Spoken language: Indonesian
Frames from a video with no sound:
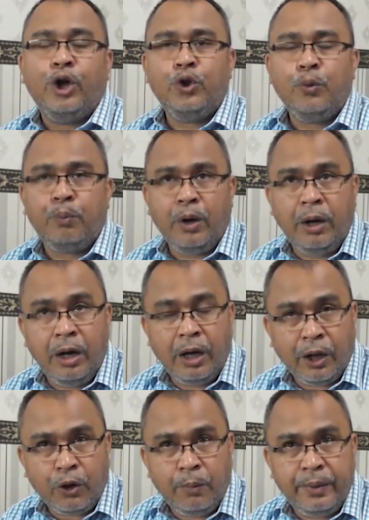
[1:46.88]
Untuk uh,
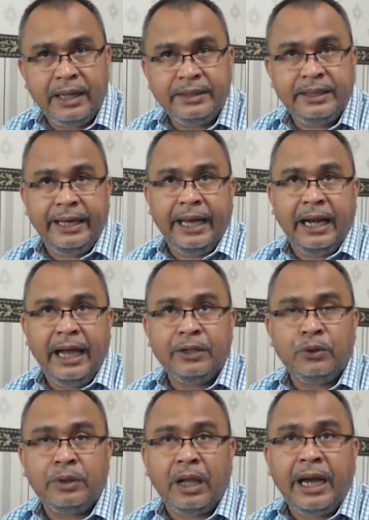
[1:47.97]
rekomendasi DLH
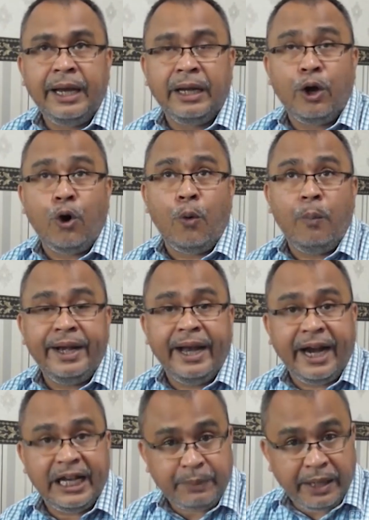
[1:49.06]
itu terkait obat
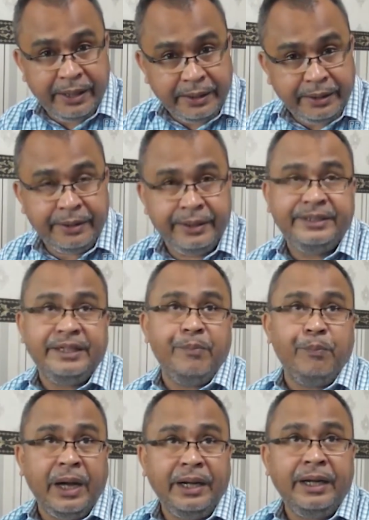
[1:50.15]
yang expired
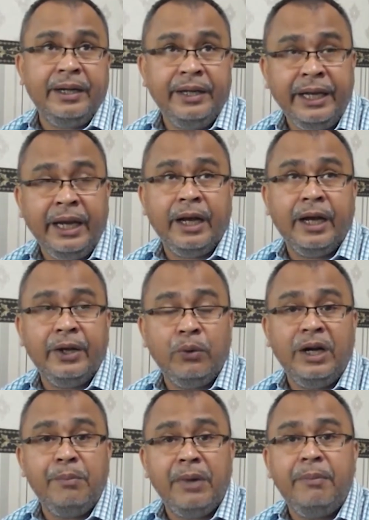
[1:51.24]
disimpan di gedung
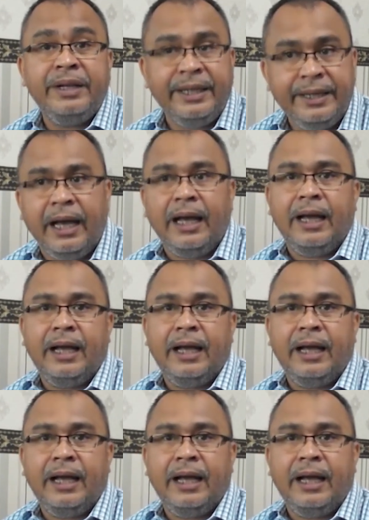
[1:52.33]
limbah B3.